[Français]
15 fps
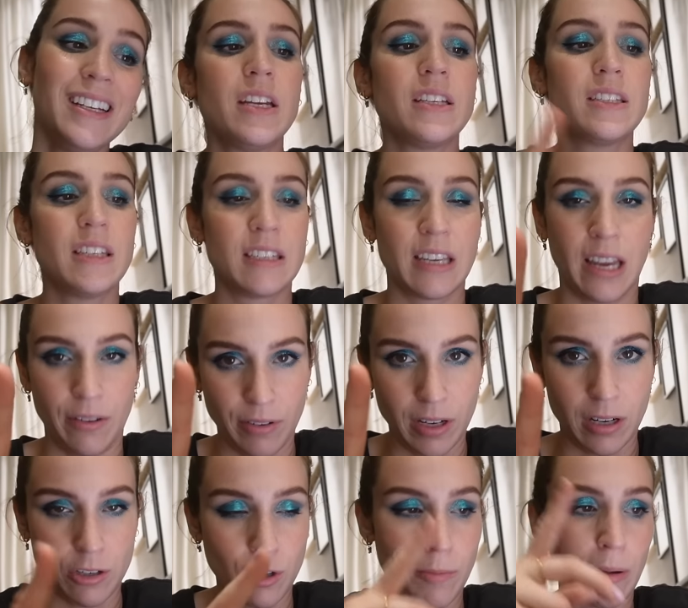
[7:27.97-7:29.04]
Ils disent rien faire
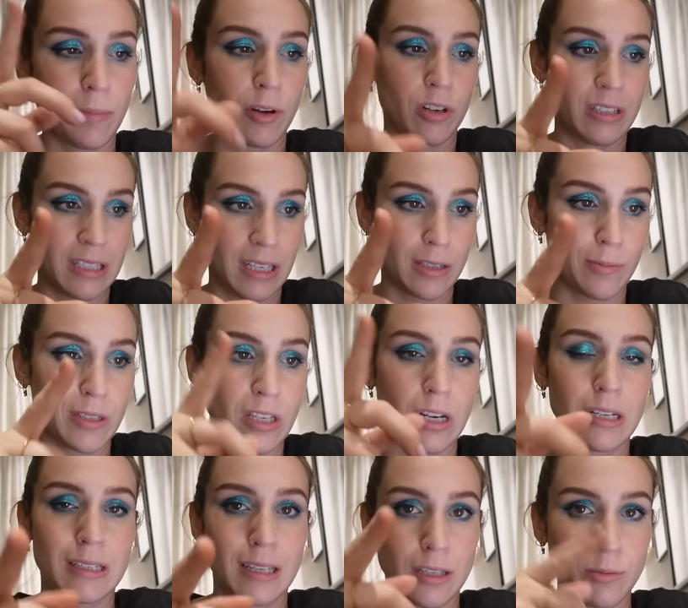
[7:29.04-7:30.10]
dans la chambre à part le sexe parce que
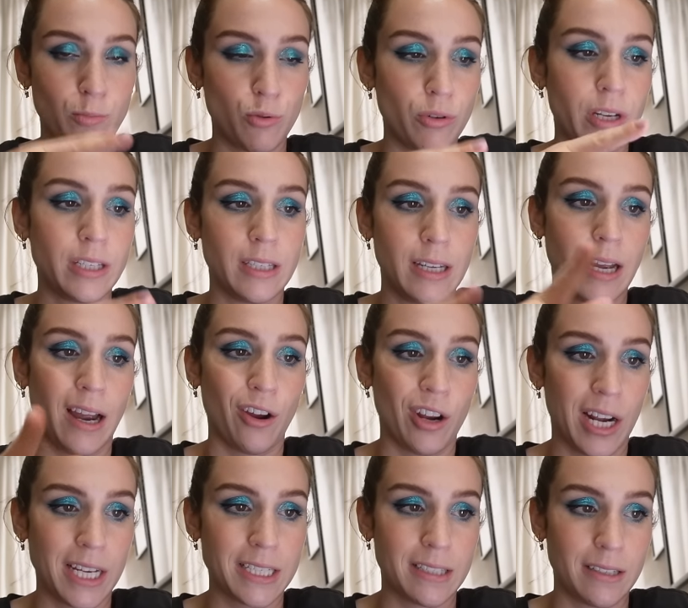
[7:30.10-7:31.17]
le sexe peut aider à
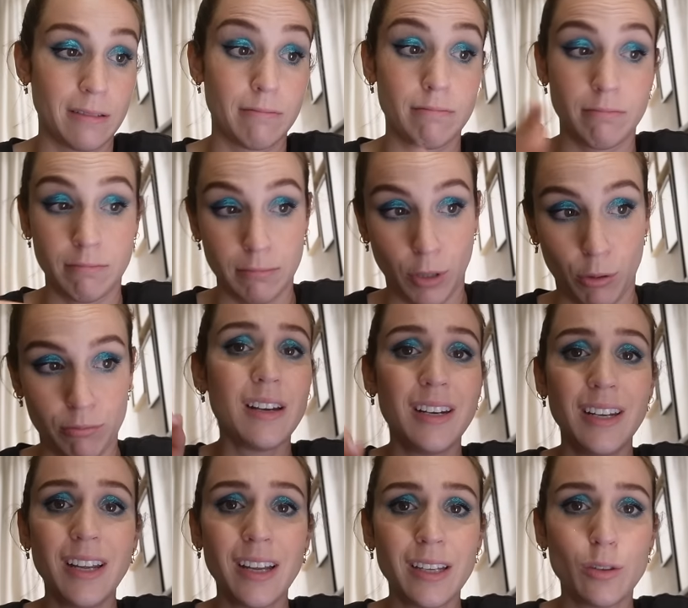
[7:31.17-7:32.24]
relaxer. Bon.
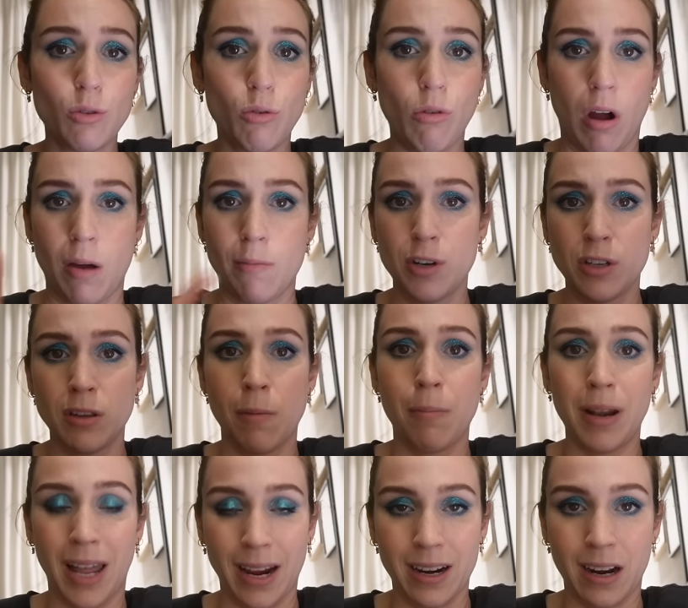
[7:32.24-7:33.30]
Les rideaux en mode
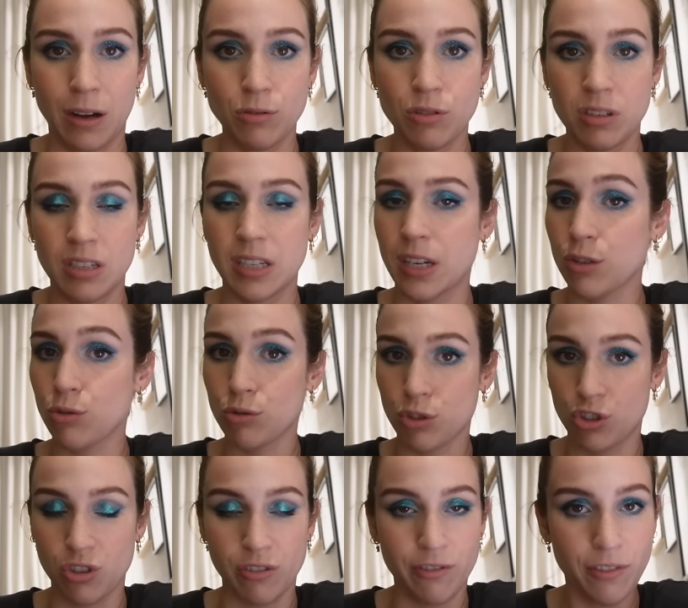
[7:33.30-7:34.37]
blackout, c'est quelque chose que
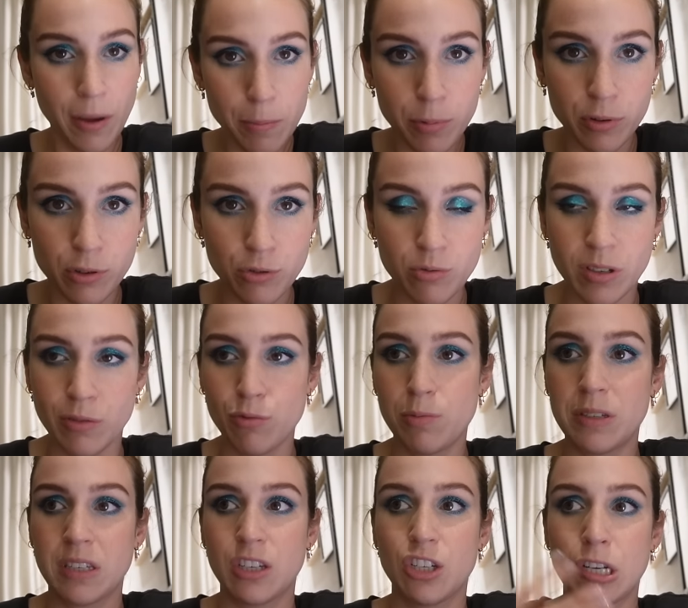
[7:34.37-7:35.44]
je fais pas, je vous avoue,
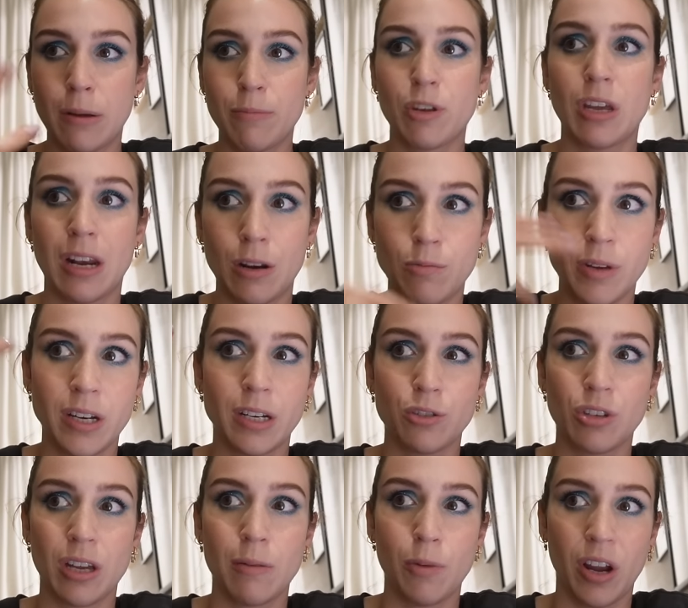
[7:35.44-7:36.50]
parce que j'aime que la lumière
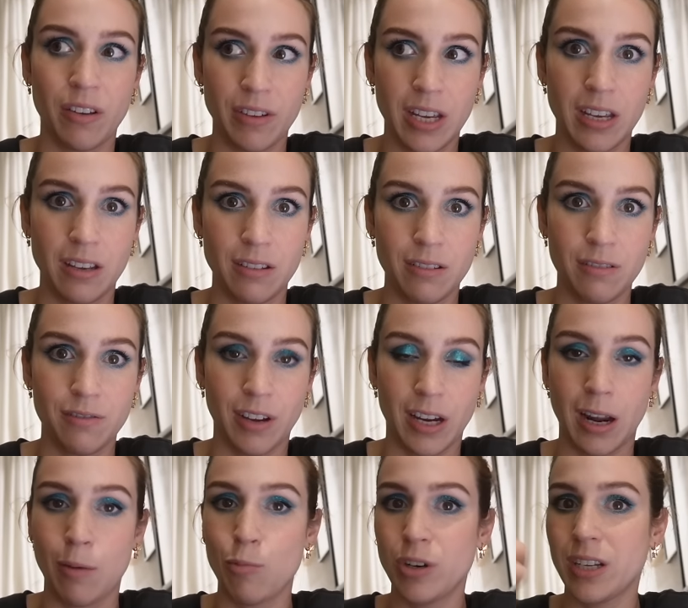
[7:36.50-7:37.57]
naturelle me réveille. Fait
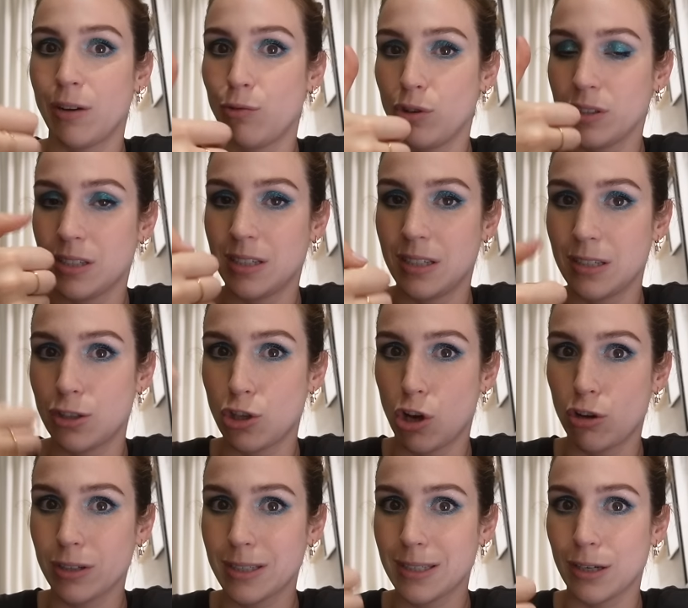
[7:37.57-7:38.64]
qu'à moins d'avoir des
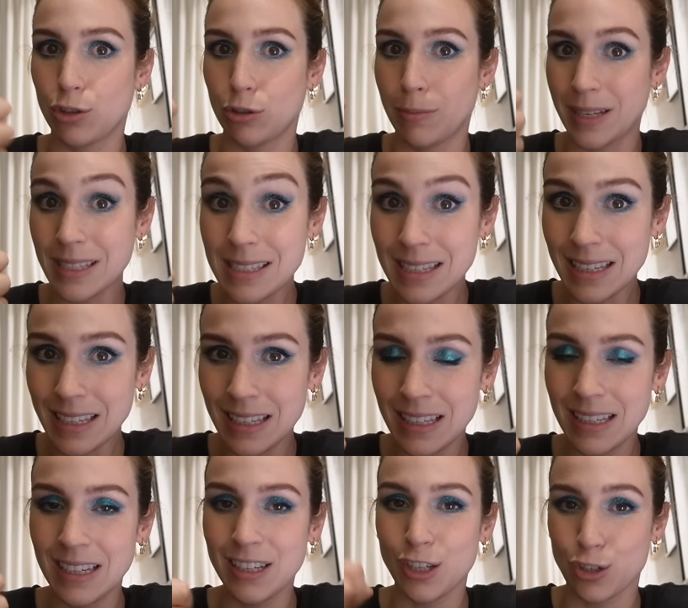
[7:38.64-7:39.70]
stores qui seraient automatiques,
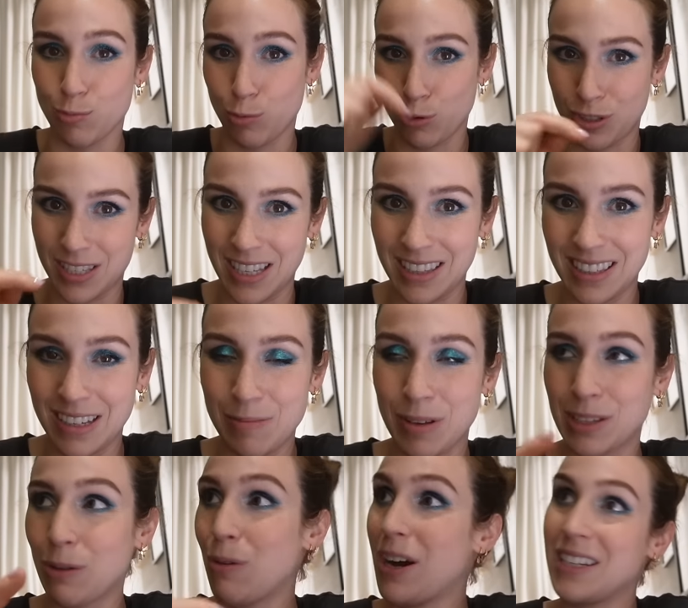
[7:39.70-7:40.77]
que je peux setter,
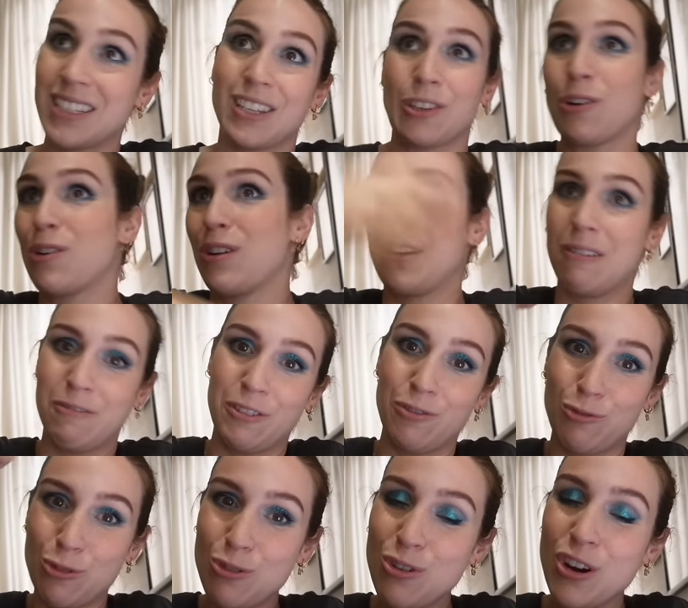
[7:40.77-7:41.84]
mettons, à 7 heure,
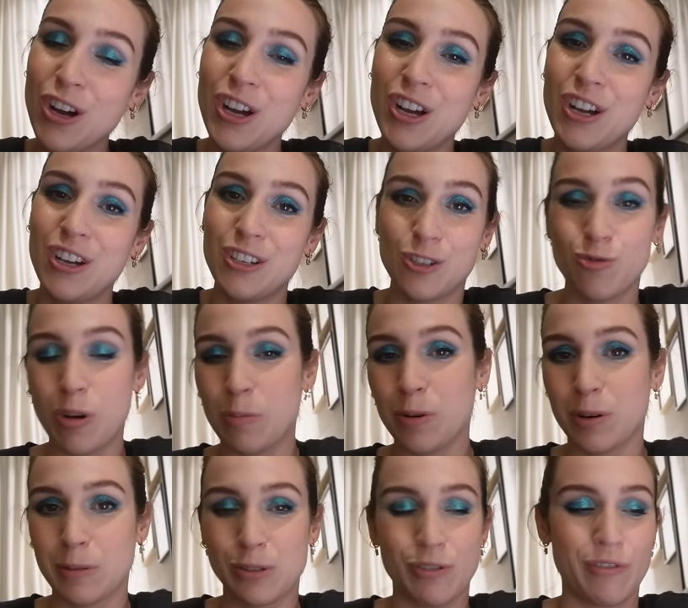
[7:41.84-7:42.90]
levez-vous, je vois pas
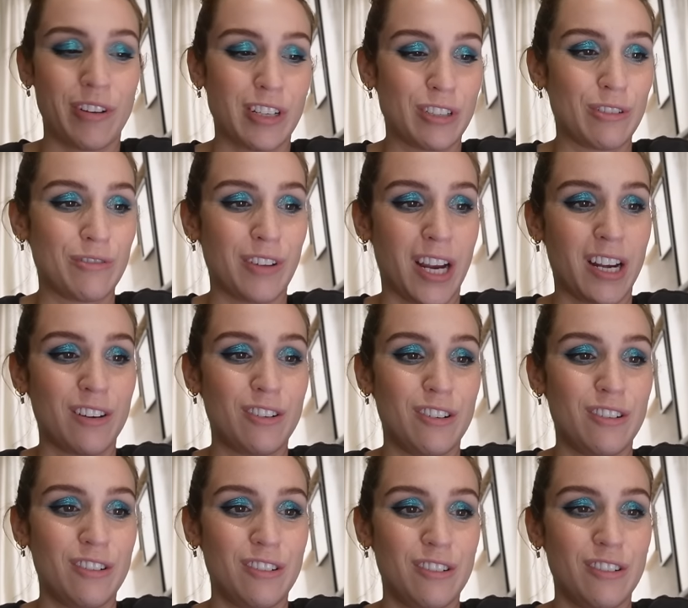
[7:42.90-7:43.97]
comment je vais faire ça. Fait que
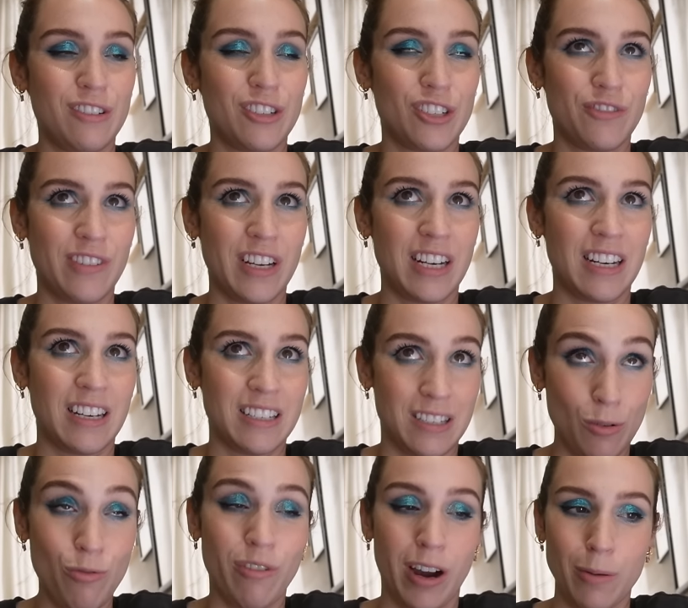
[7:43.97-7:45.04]
là, je vais les laisser
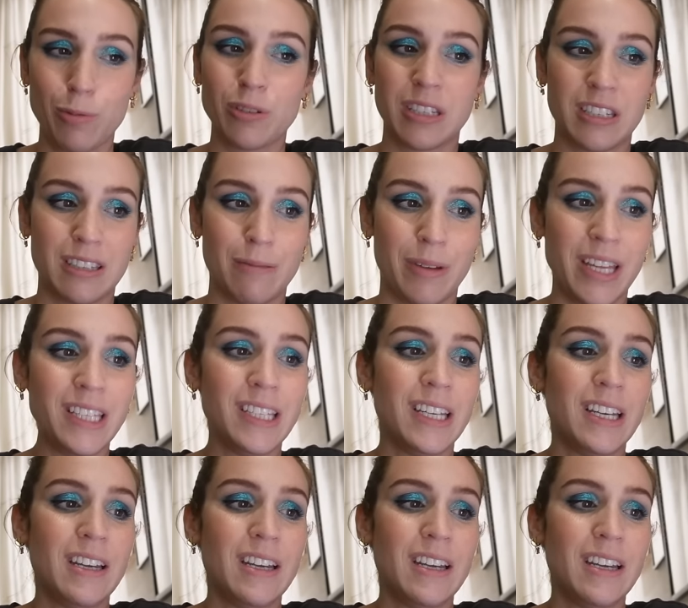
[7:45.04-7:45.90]
ouverts pour cette semaine.